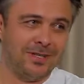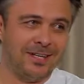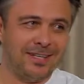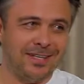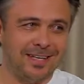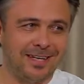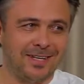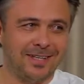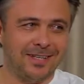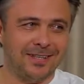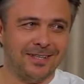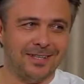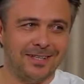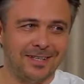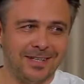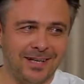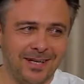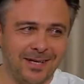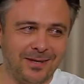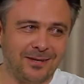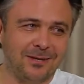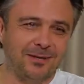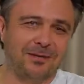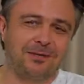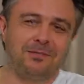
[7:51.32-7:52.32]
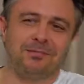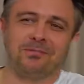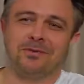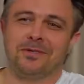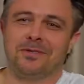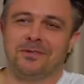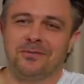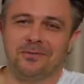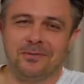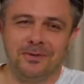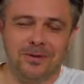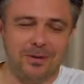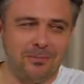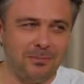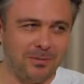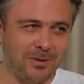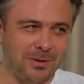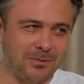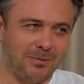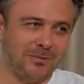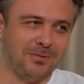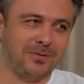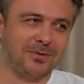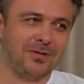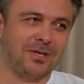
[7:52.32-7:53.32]
i tak dalej, i tak dalej, no to po co w ogóle
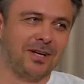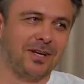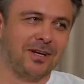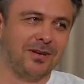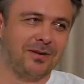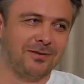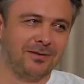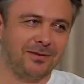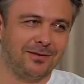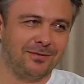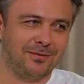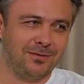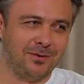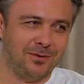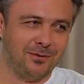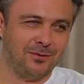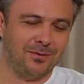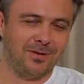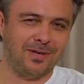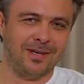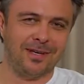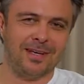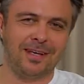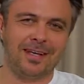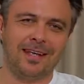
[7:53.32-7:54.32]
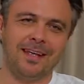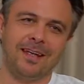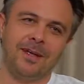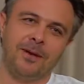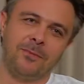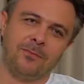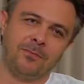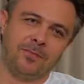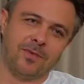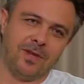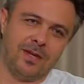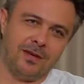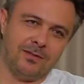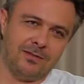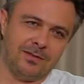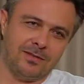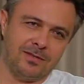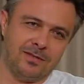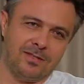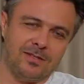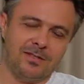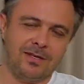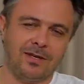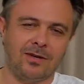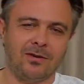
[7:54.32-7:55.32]
podejmować jakiekolwiek wysiłki. No ja
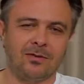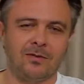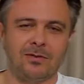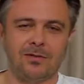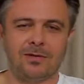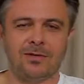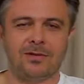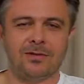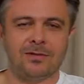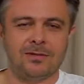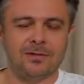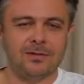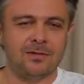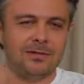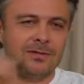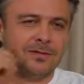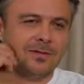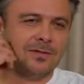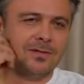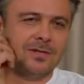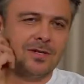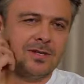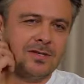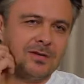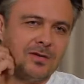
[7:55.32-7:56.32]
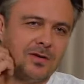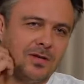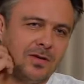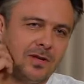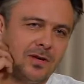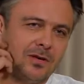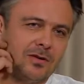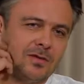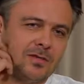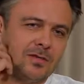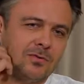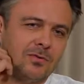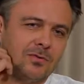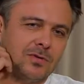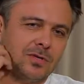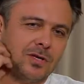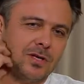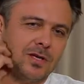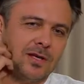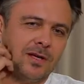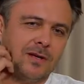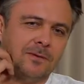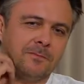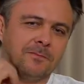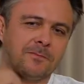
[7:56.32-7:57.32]
wychodzę z jakiegoś z nieco innego
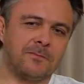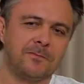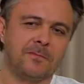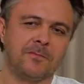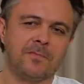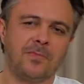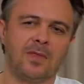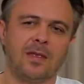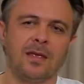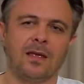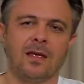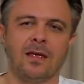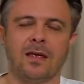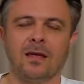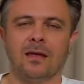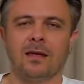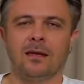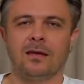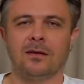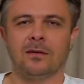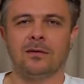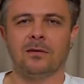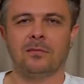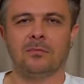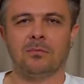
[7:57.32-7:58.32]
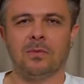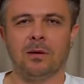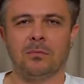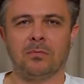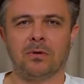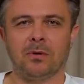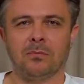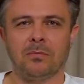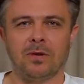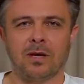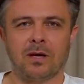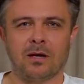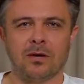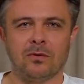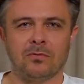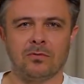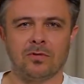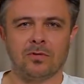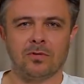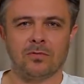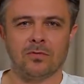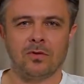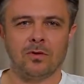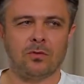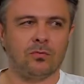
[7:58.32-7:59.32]
założenia. Mam tam
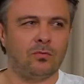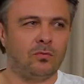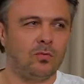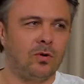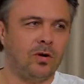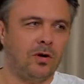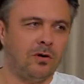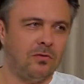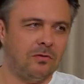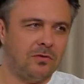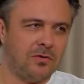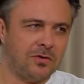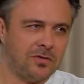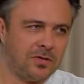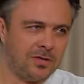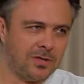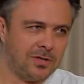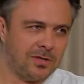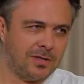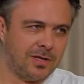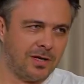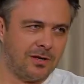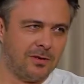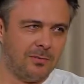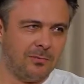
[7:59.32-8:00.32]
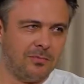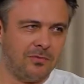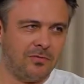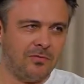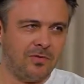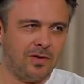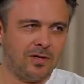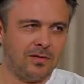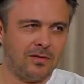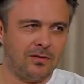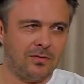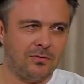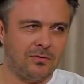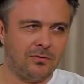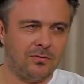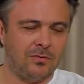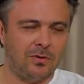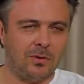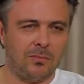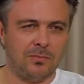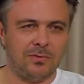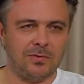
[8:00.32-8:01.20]
jakąś swoją duchowość też taką prywatną, która